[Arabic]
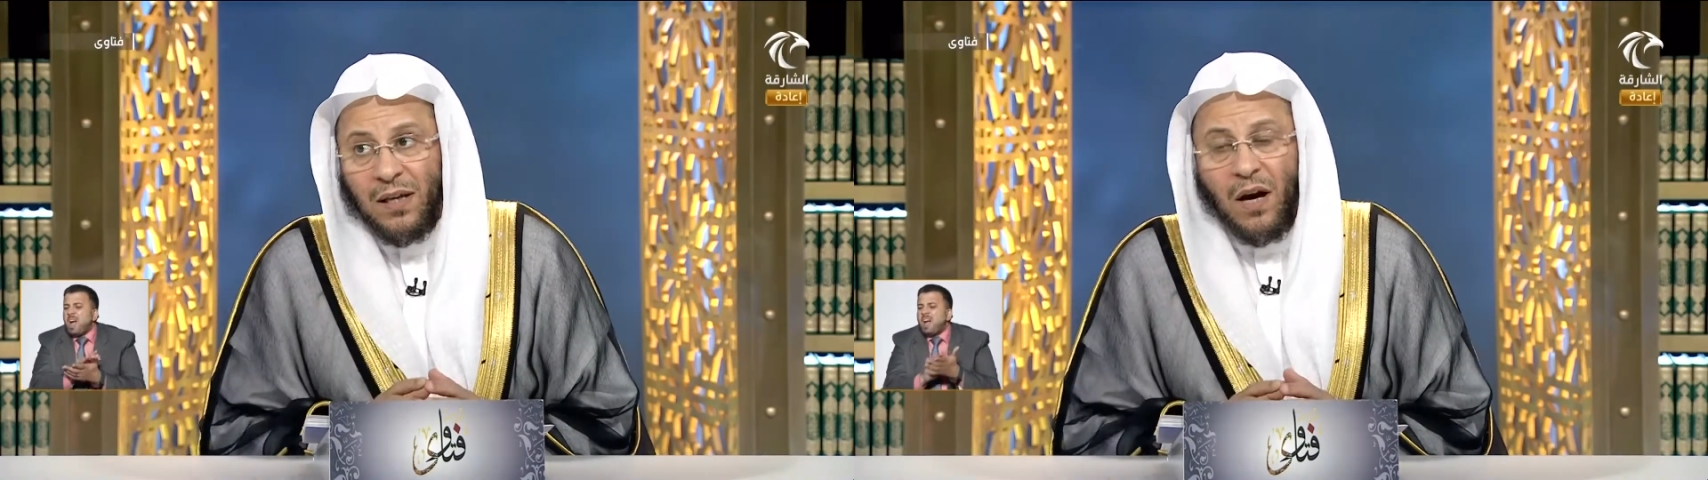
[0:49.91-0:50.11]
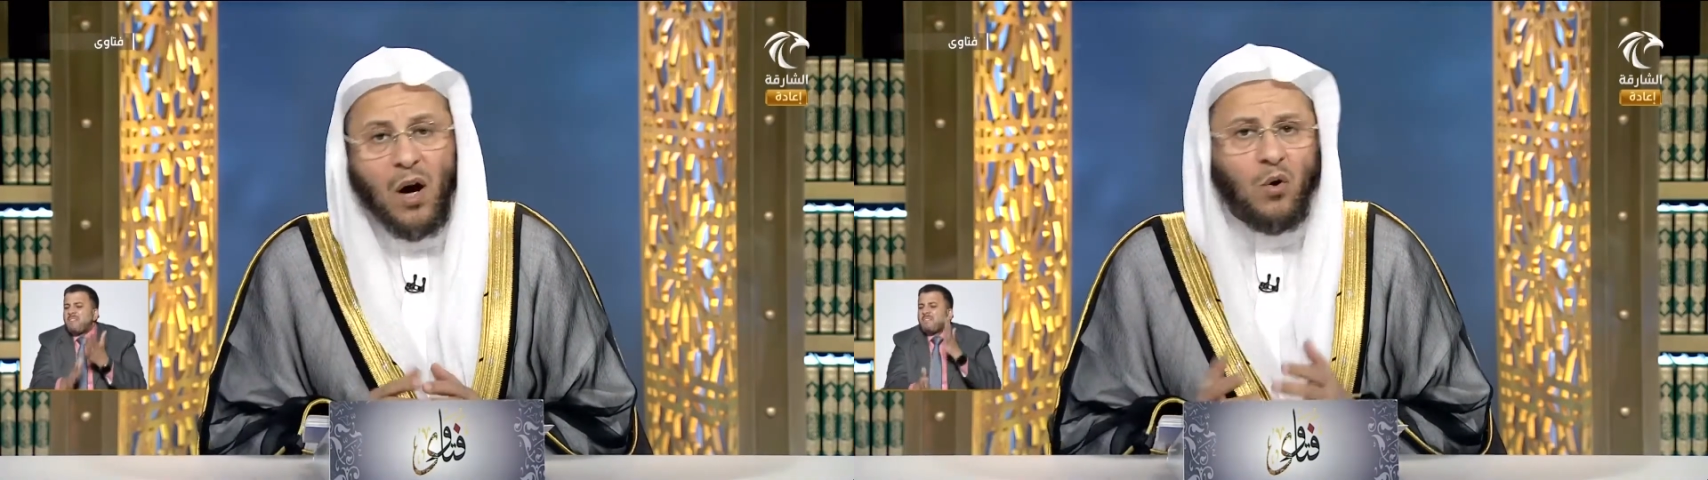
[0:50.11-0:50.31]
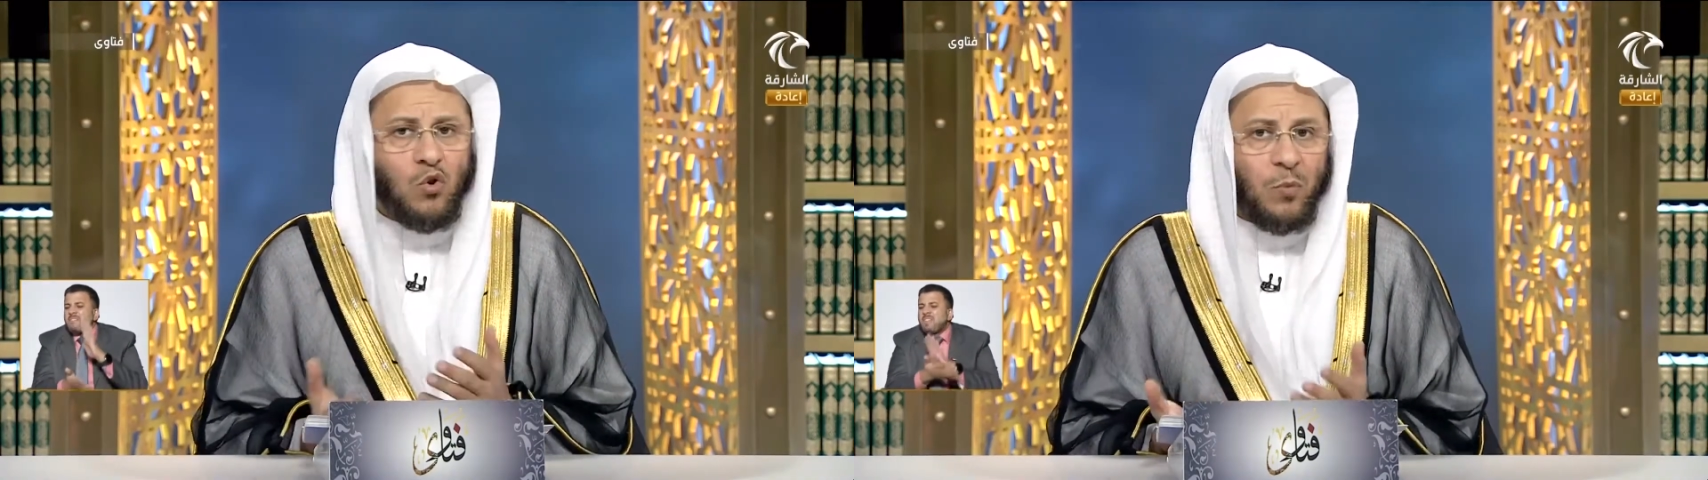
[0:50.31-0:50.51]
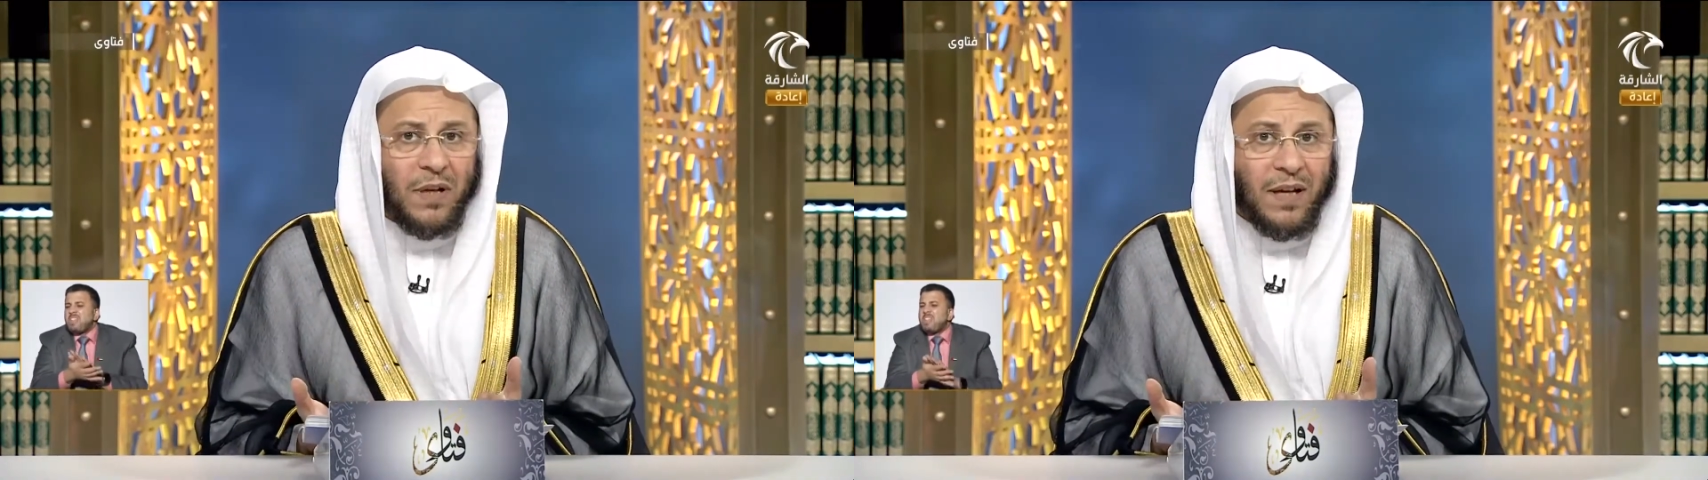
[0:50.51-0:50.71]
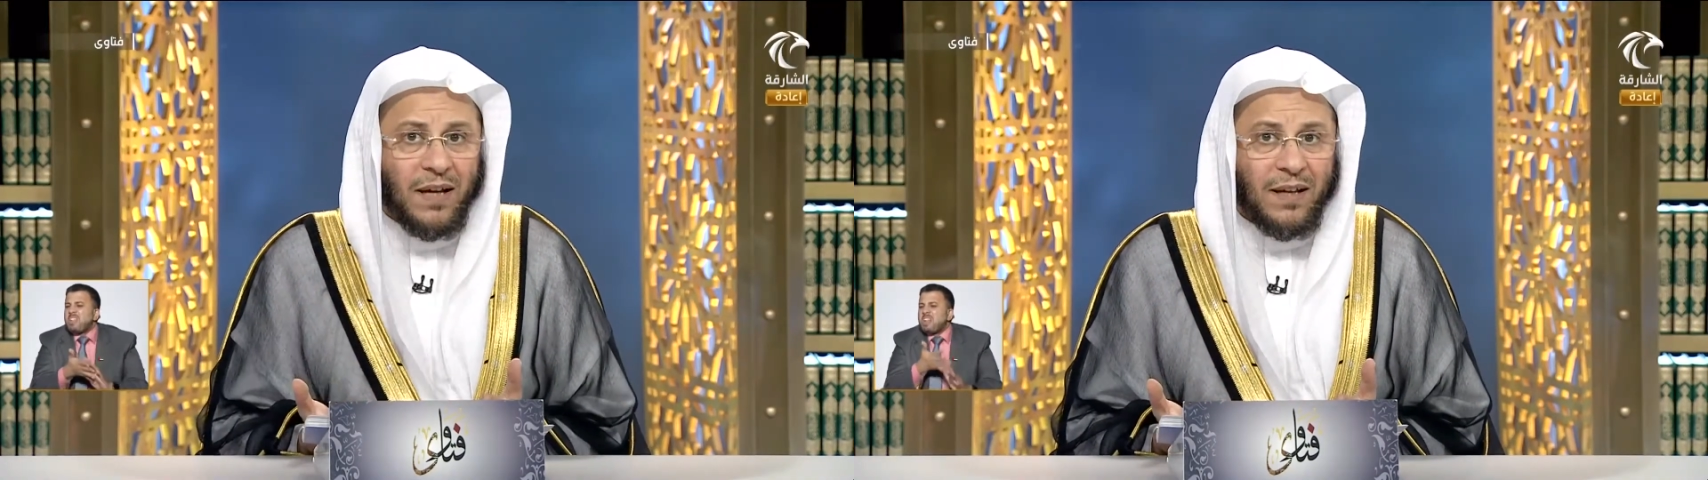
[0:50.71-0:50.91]
أعوذ
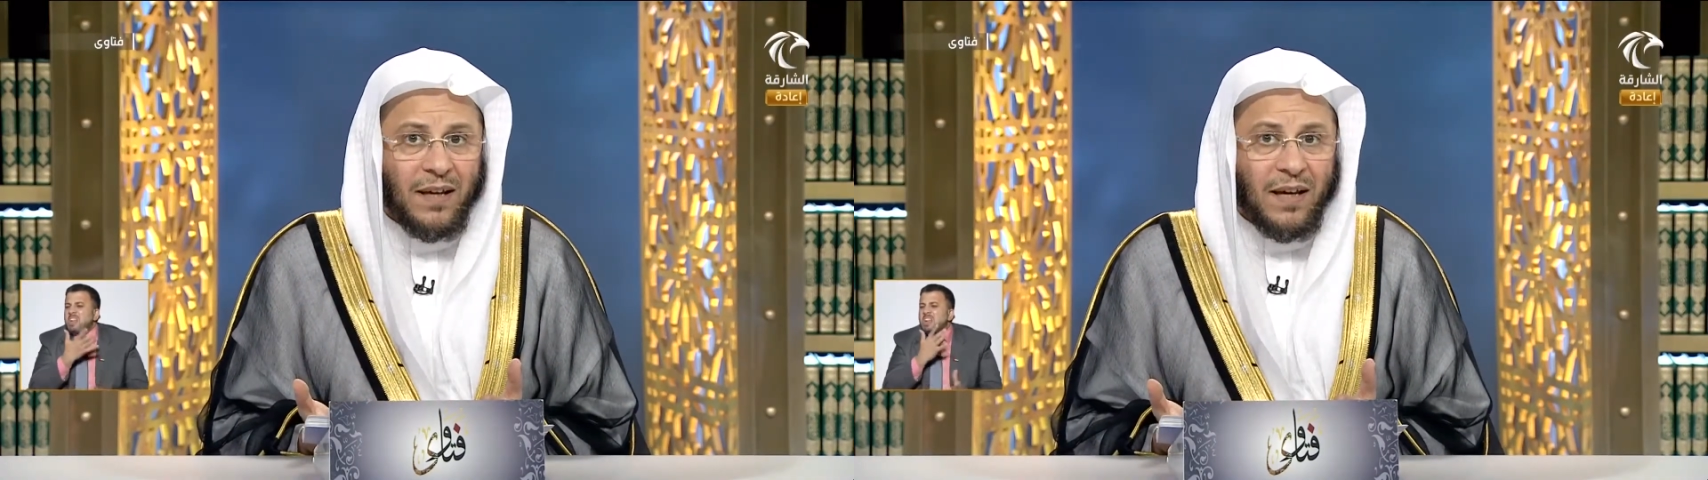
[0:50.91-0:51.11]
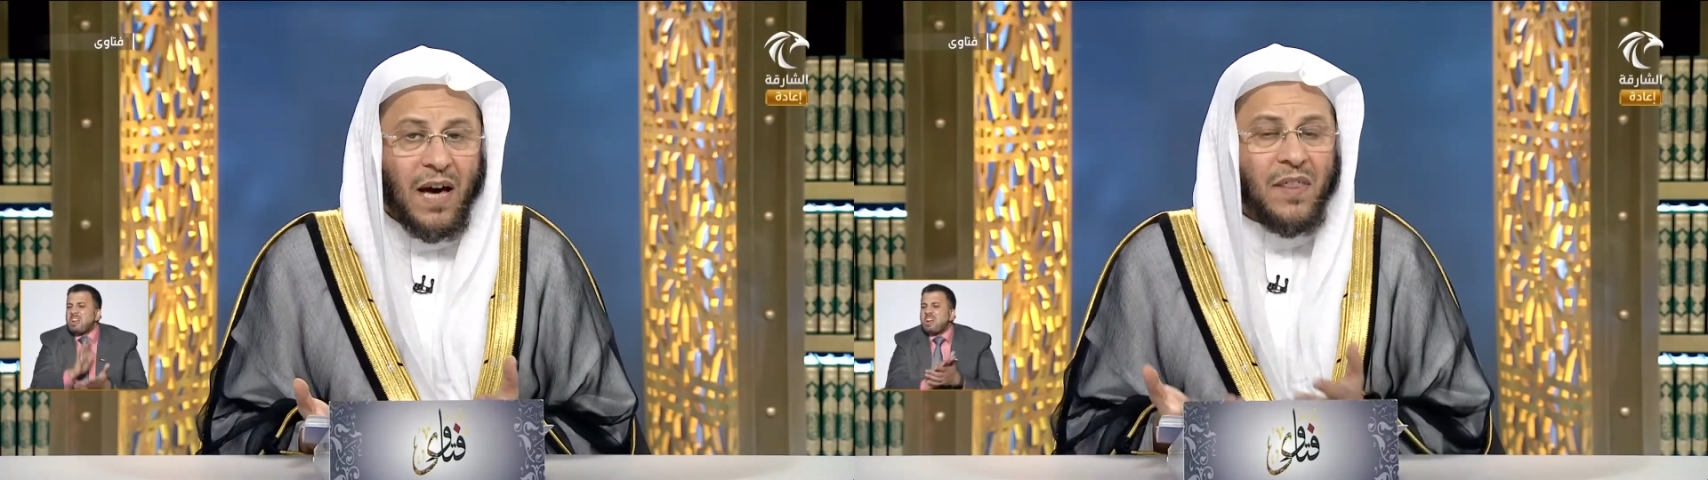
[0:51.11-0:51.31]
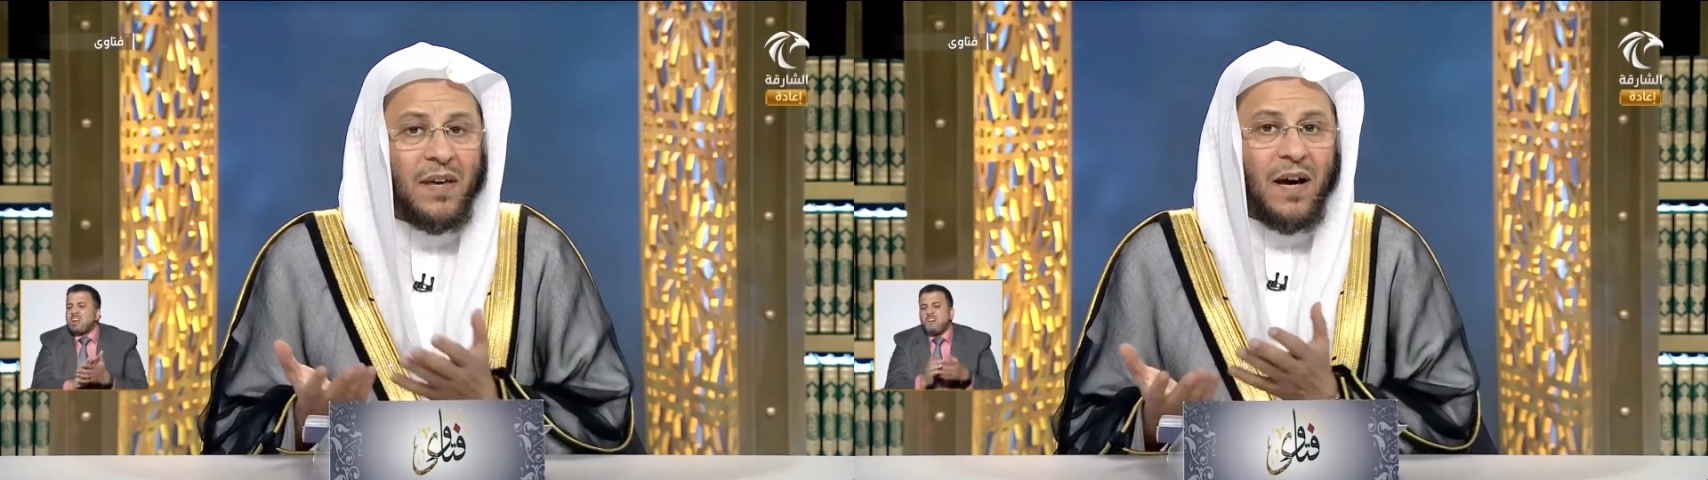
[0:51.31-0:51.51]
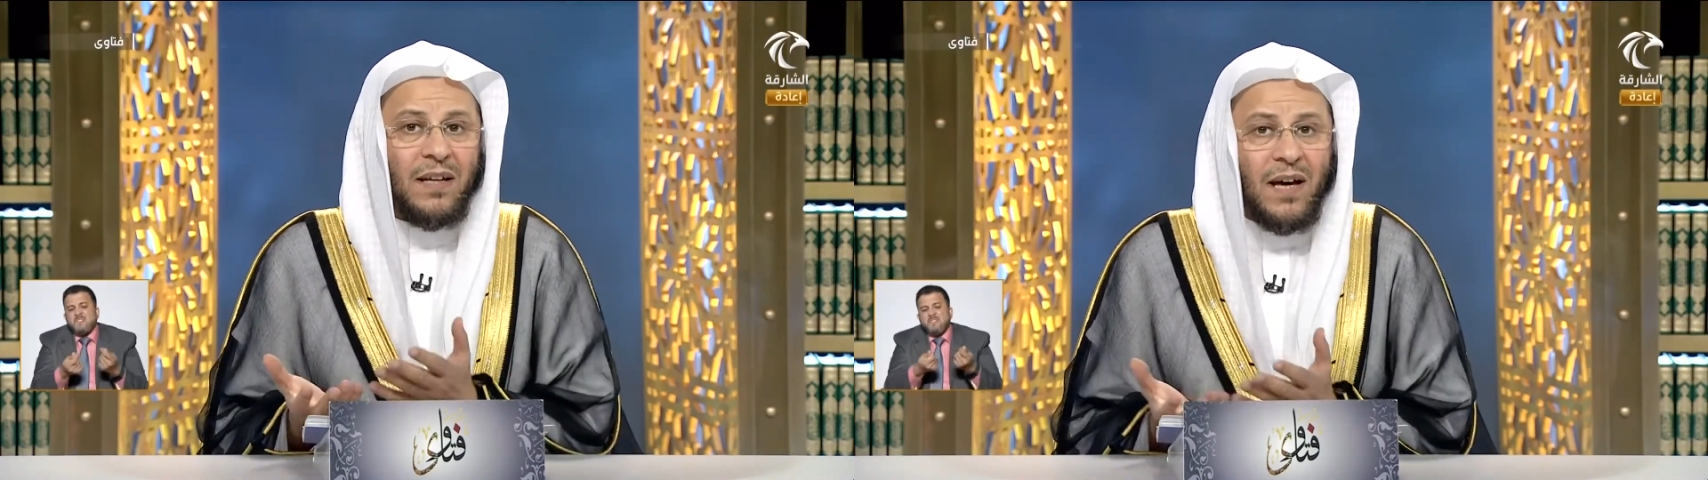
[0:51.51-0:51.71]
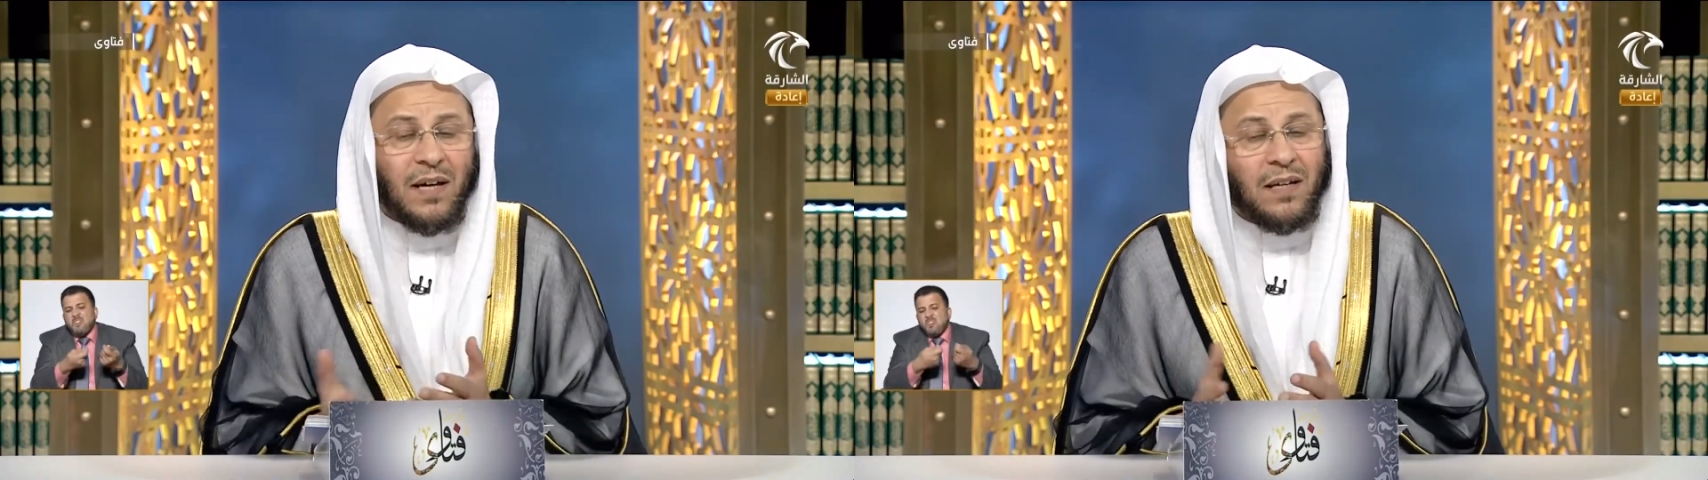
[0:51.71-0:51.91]
بالله هذه أخلاق